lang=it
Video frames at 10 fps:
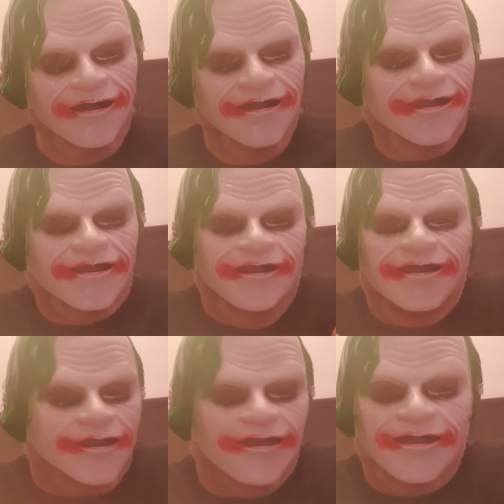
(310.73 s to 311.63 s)
Si
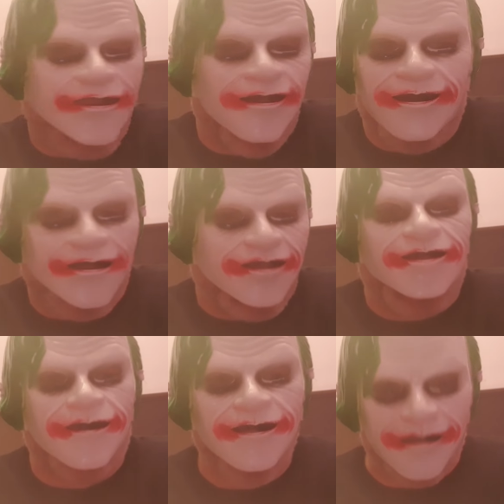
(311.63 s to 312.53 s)
tratta di semplice
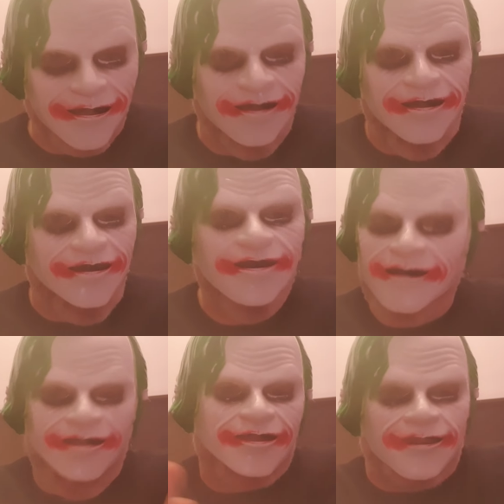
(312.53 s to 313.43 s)

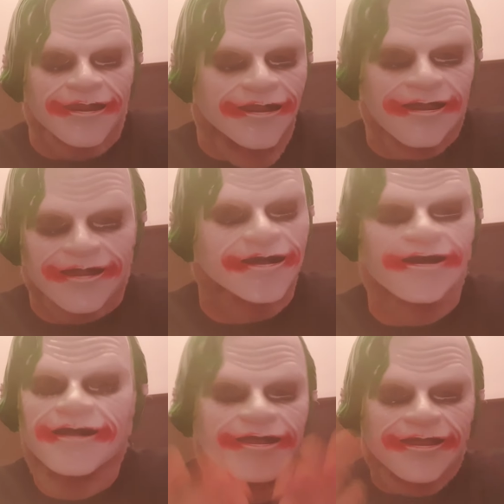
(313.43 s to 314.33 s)
sfottò,
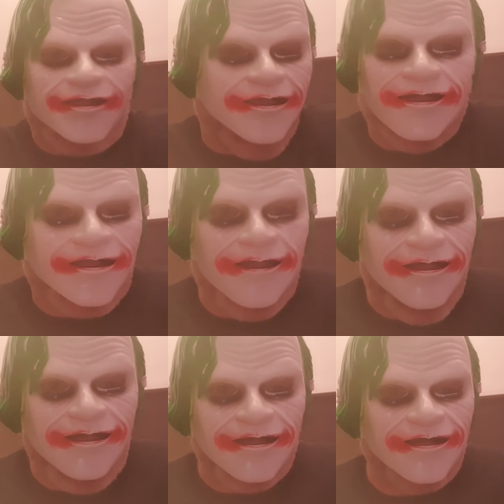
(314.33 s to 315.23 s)
accettalo e stai
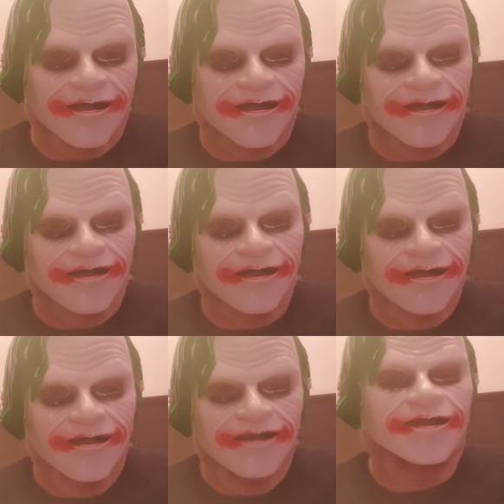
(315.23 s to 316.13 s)
zitto.
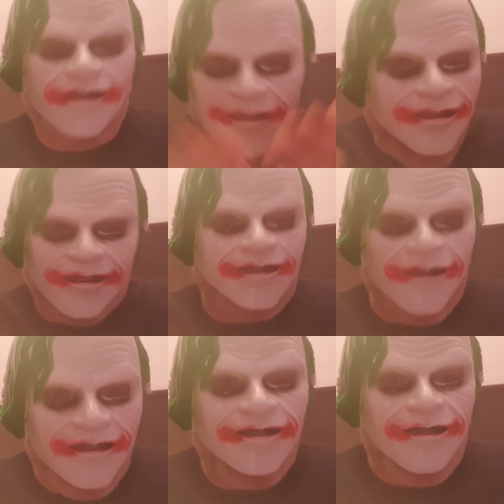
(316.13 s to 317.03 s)
E state
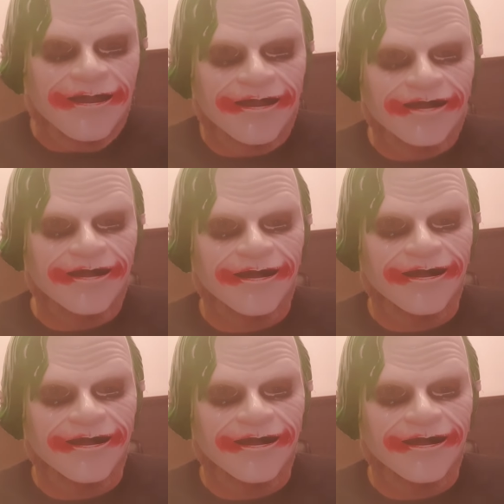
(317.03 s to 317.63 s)
zitti.